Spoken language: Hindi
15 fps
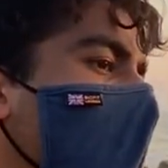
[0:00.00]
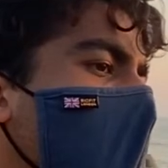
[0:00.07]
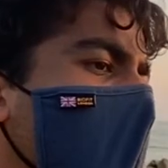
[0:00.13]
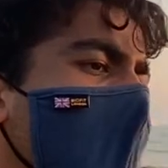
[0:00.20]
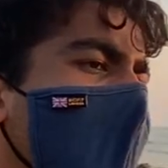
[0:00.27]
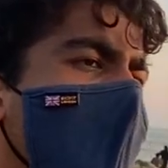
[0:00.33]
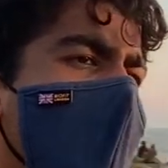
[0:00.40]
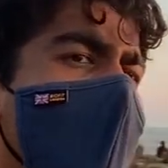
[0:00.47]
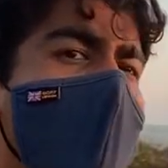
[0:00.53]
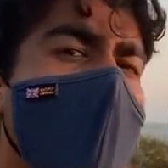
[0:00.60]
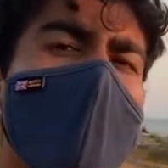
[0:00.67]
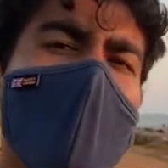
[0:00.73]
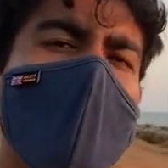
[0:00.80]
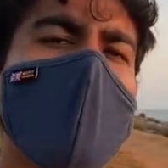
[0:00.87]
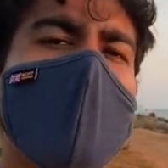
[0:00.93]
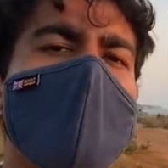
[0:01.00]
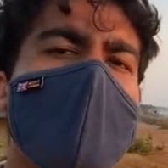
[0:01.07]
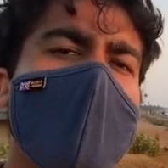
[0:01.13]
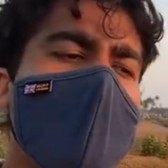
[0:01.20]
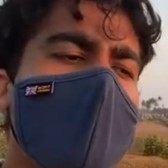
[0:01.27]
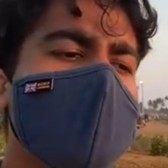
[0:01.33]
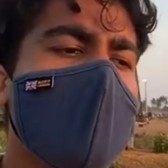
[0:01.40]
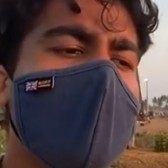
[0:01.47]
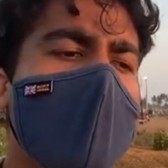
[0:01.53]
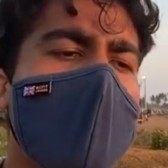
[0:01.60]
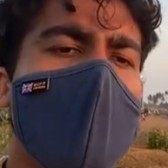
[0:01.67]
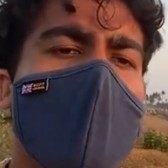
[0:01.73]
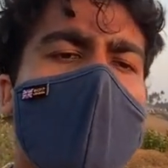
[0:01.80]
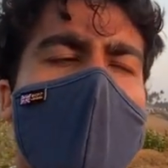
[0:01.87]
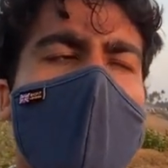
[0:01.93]
पर बट मैं अभी यहाँ पर वापस आऊँगा
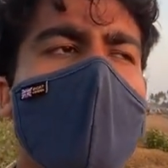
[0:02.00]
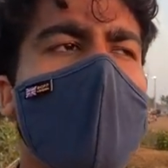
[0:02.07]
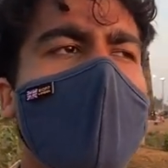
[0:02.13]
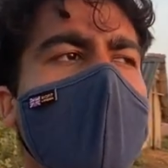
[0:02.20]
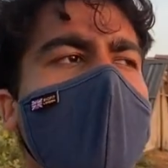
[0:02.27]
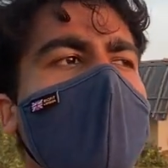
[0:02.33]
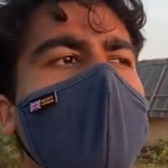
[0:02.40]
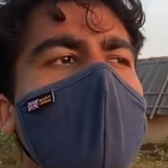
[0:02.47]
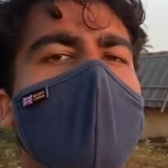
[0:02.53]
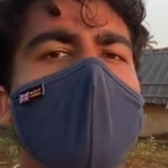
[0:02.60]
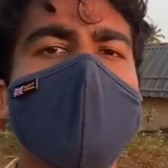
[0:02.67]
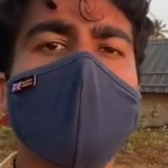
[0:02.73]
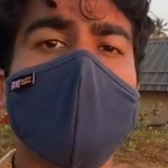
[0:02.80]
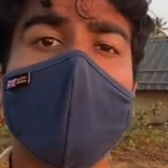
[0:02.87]
अर्ली मॉर्निंग बिकॉज